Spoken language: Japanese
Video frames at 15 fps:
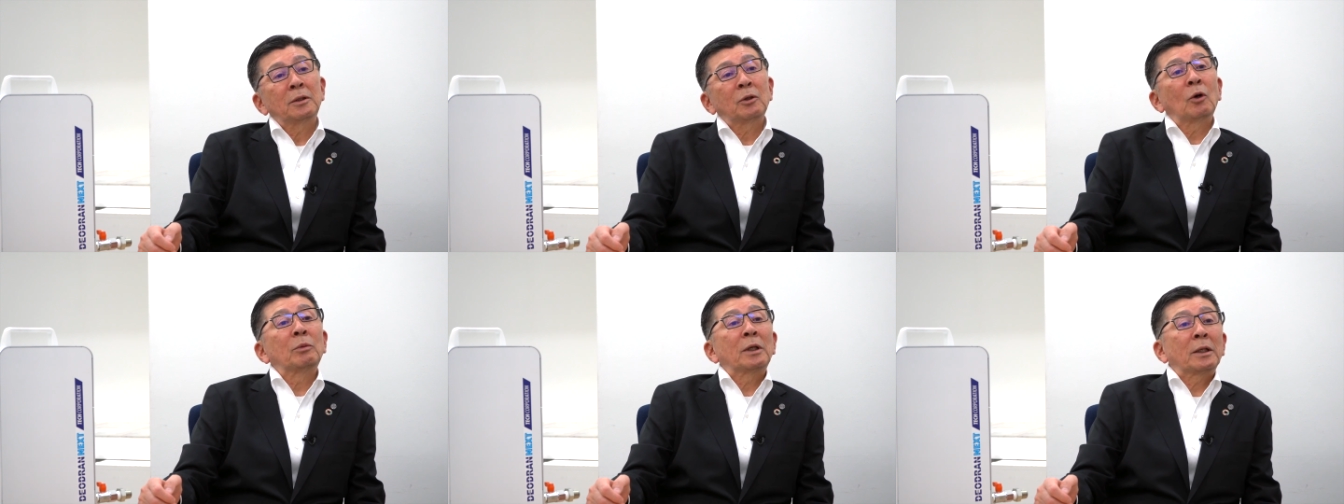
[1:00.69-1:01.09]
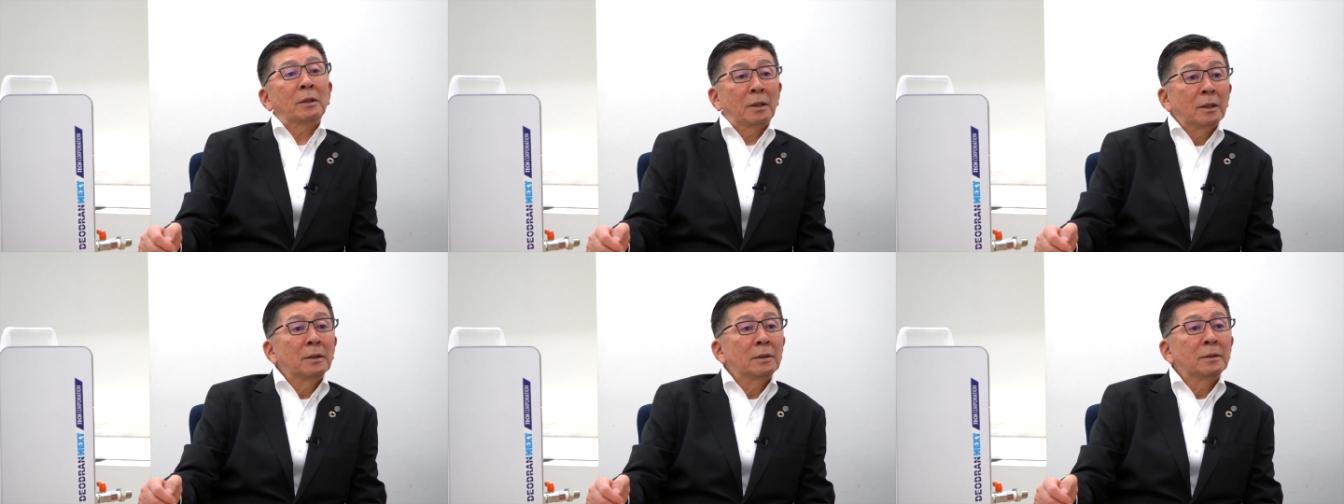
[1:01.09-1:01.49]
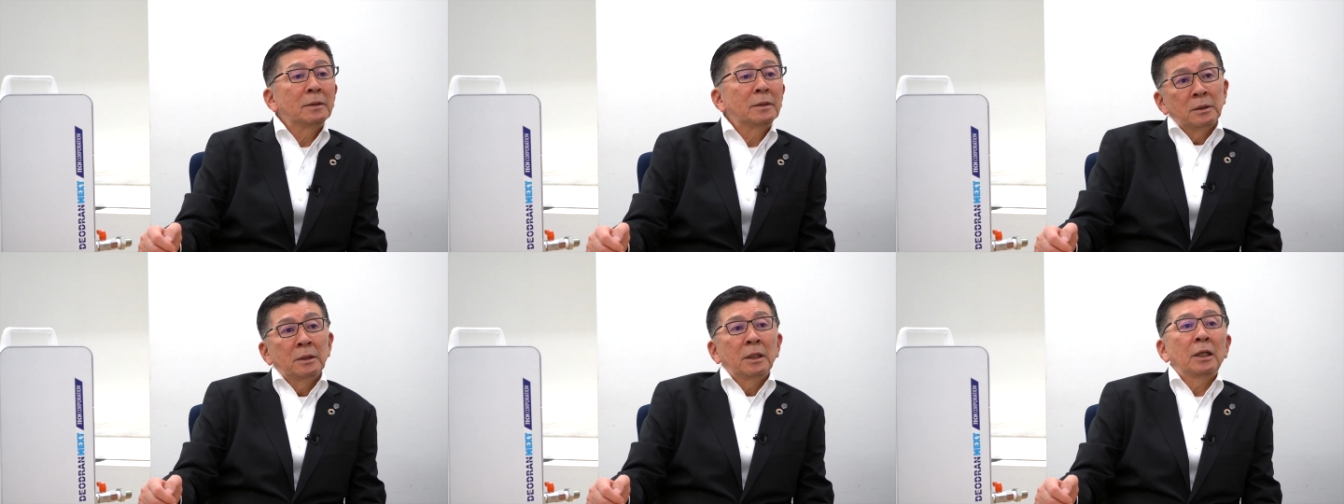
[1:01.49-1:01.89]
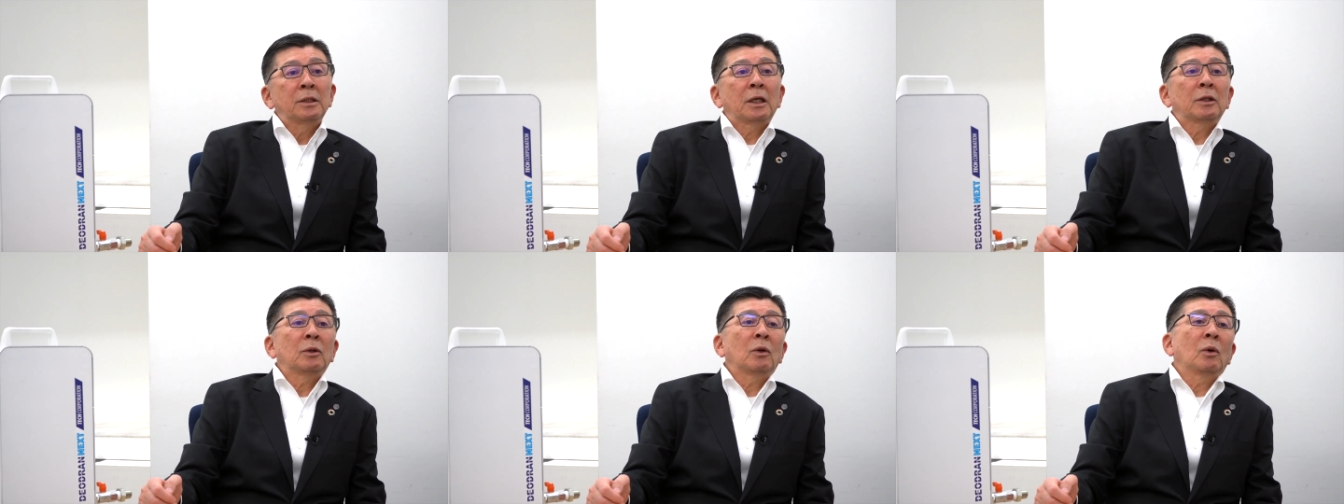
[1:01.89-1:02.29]
興味があった弊
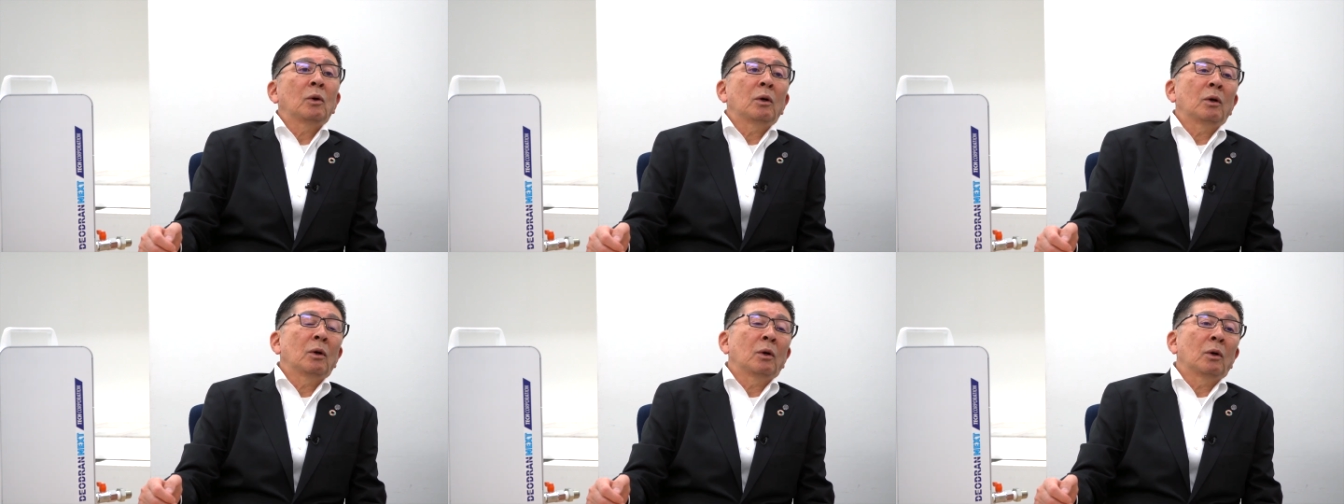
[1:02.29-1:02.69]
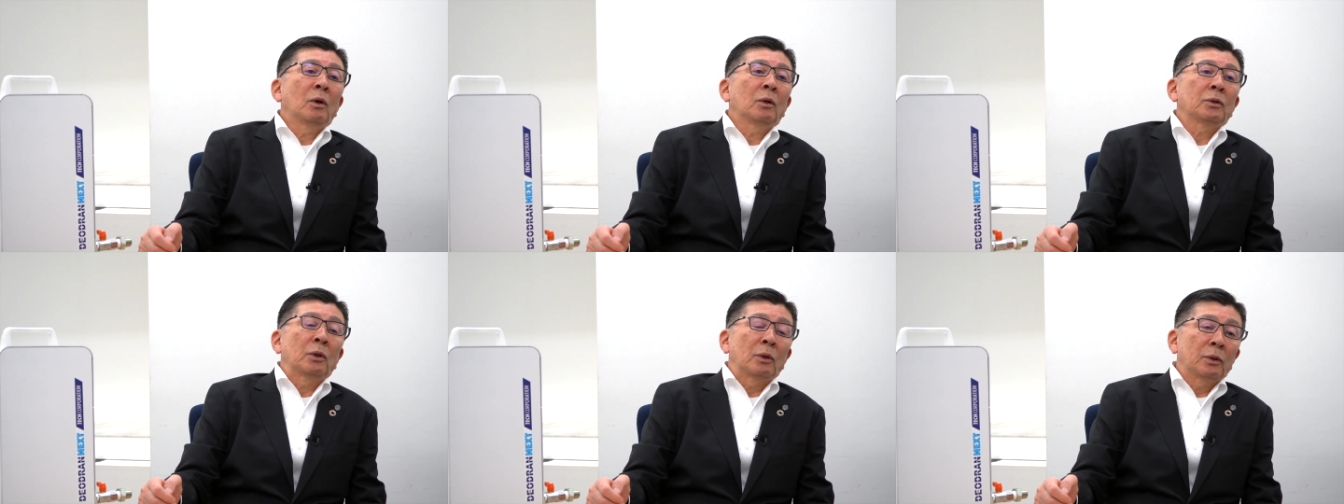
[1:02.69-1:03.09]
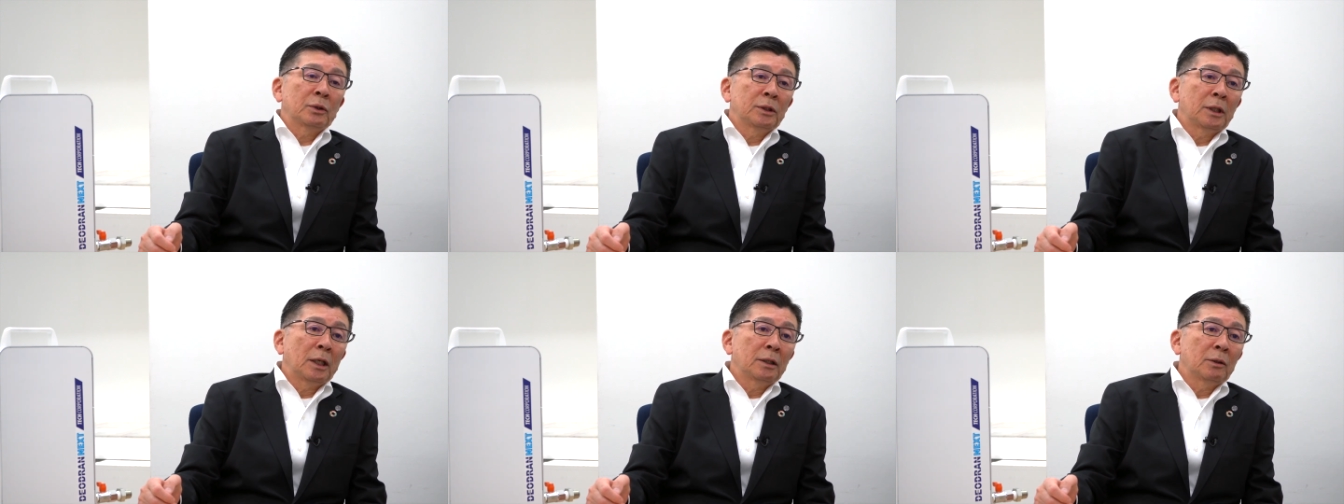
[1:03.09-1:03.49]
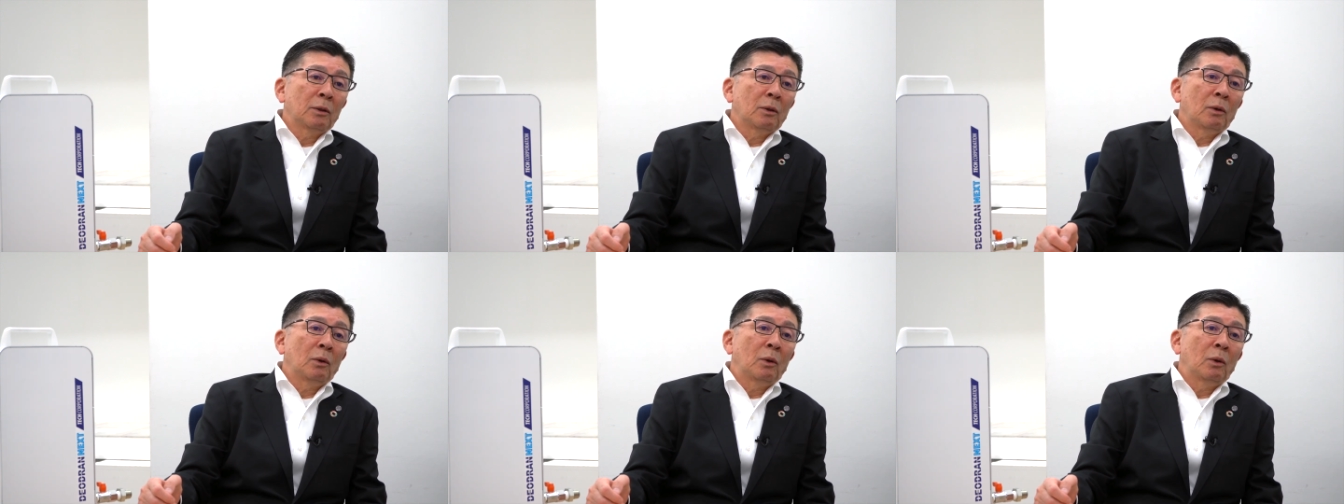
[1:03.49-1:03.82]
社のその時代の